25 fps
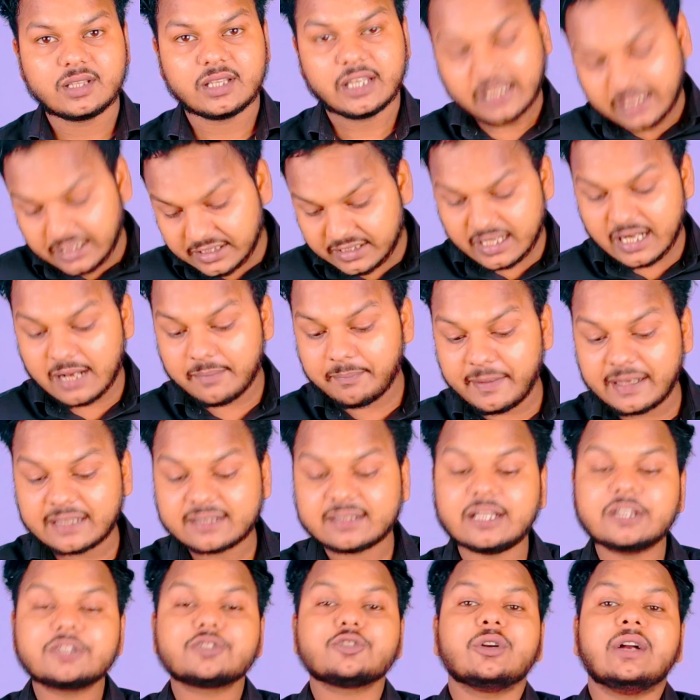कि कितना
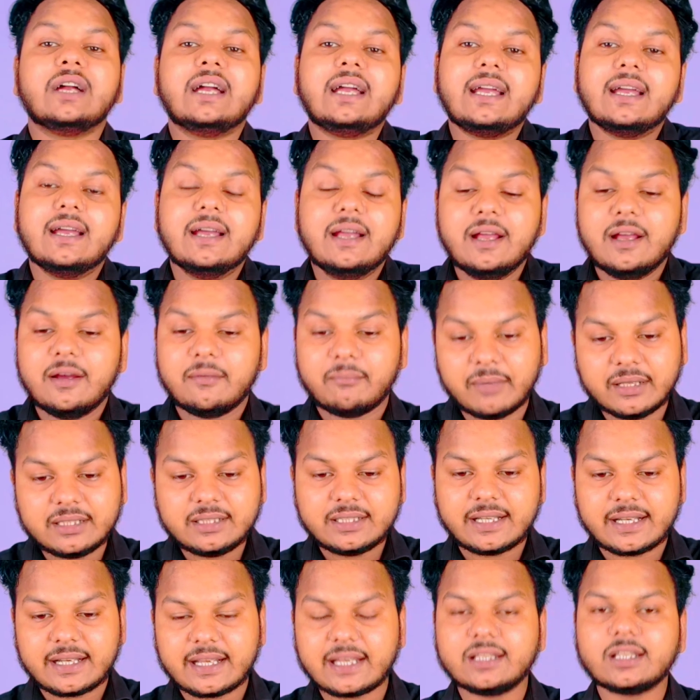पैसा जो है
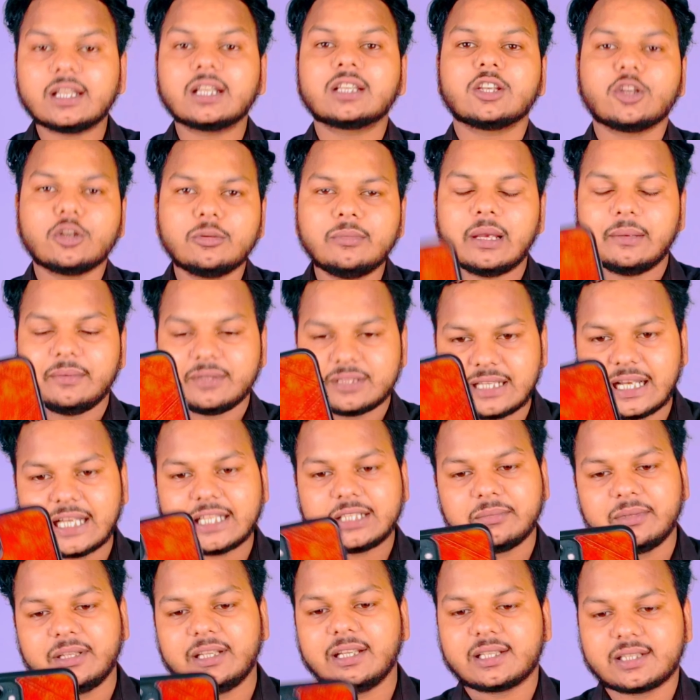मंदिर के अंदर चलो मैं भी
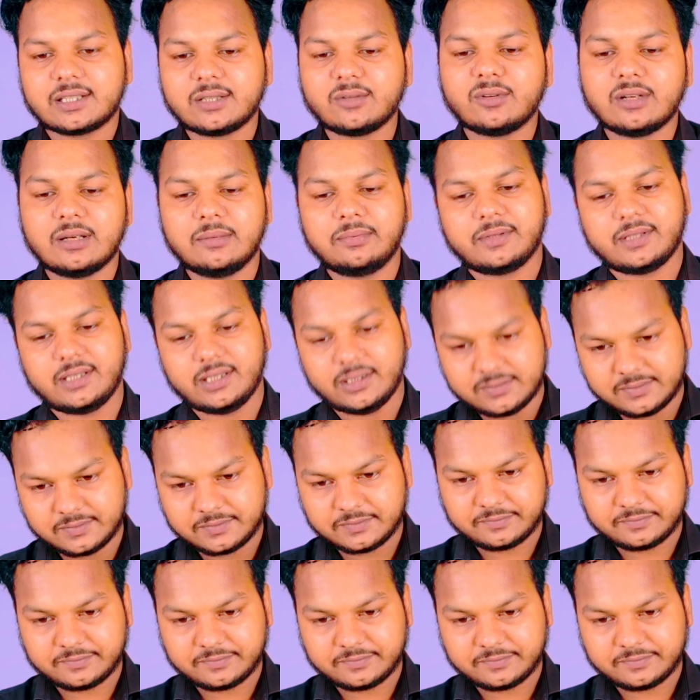साथ में देखता हूँ आपके